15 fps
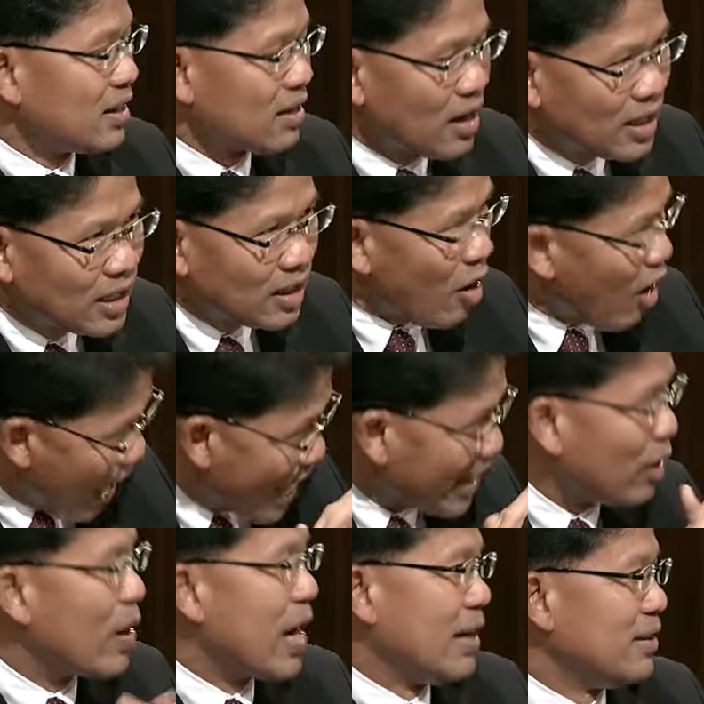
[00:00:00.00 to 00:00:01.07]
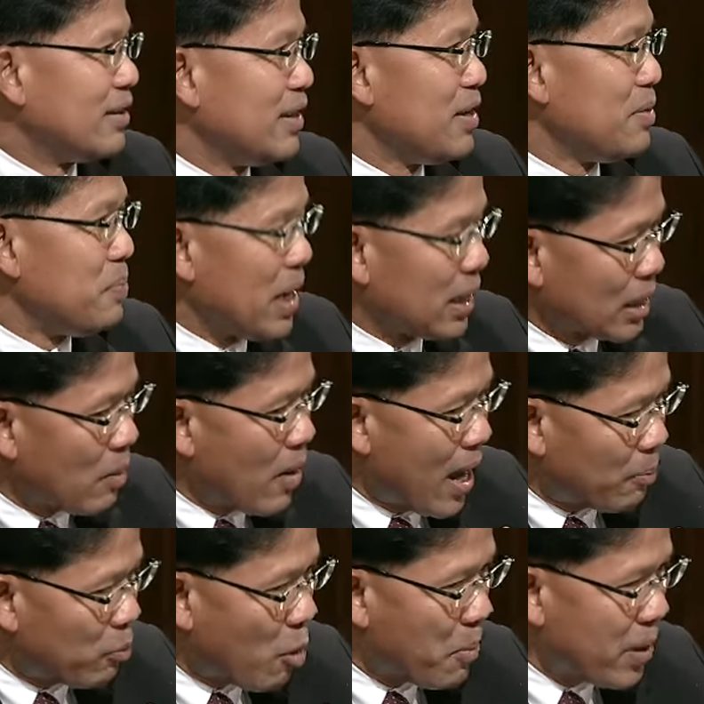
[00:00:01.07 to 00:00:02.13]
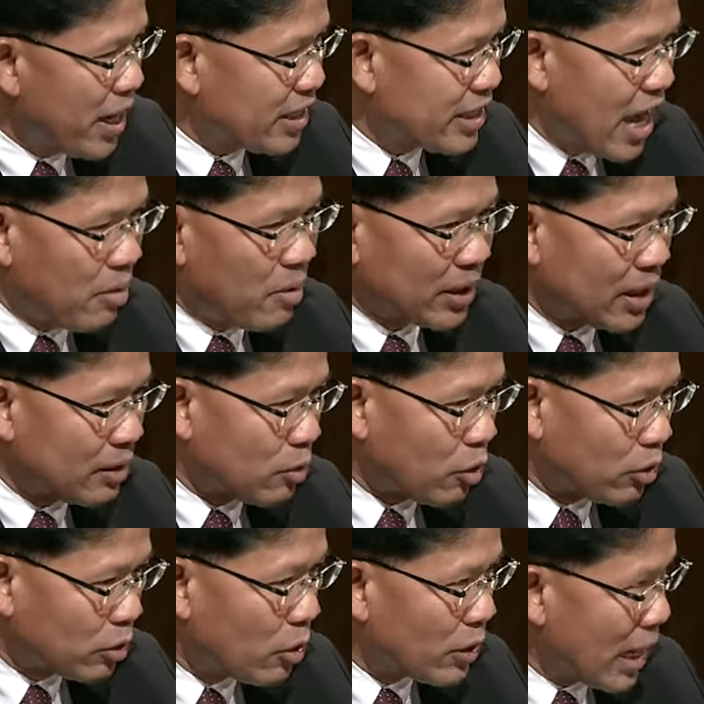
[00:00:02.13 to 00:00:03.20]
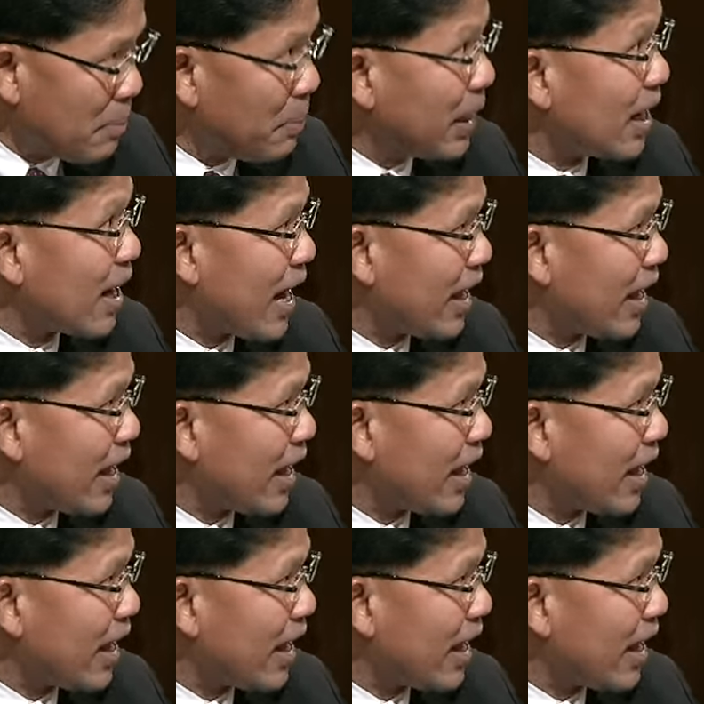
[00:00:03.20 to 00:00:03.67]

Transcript: ก็คือข้อหาเดียวกัน เพียงแต่ว่าผมไม่ได้แจ้งว่าคนไหนผิดอะ